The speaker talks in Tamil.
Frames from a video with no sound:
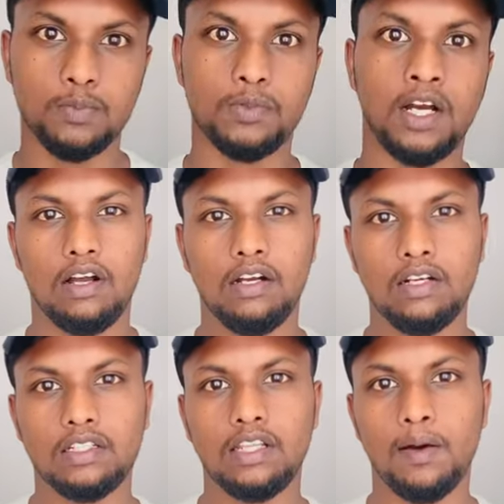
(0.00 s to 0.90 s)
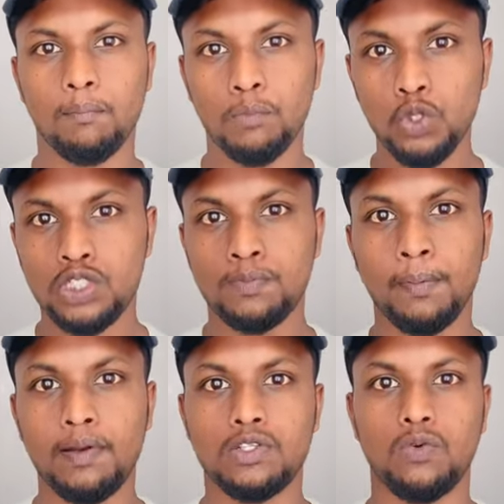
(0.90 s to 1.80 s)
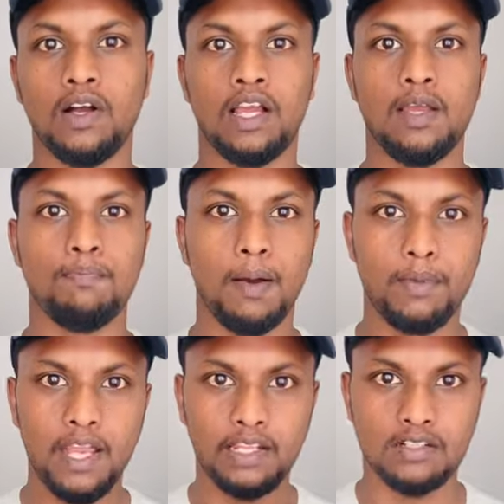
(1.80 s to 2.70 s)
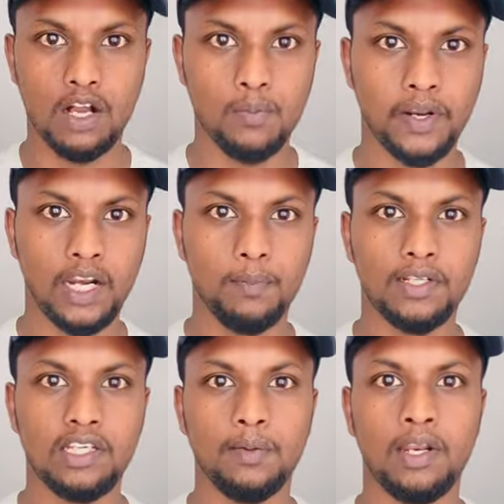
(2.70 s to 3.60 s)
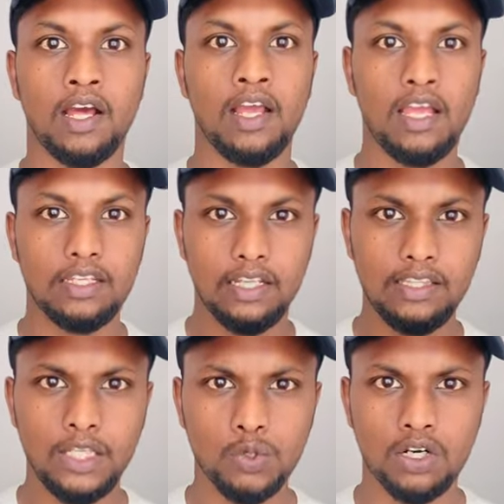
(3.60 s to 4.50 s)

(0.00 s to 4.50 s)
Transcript: சிப் தான் அண்ட் அதை தான் ப்ளூ சிப் அப்படின்னு சொல்லுவாங்க இப்போ அப்படியே அதை ஸ்டாக் மார்க்கெட்டில் பார்த்தீங்க அப்படின்னா எந்த ஒரு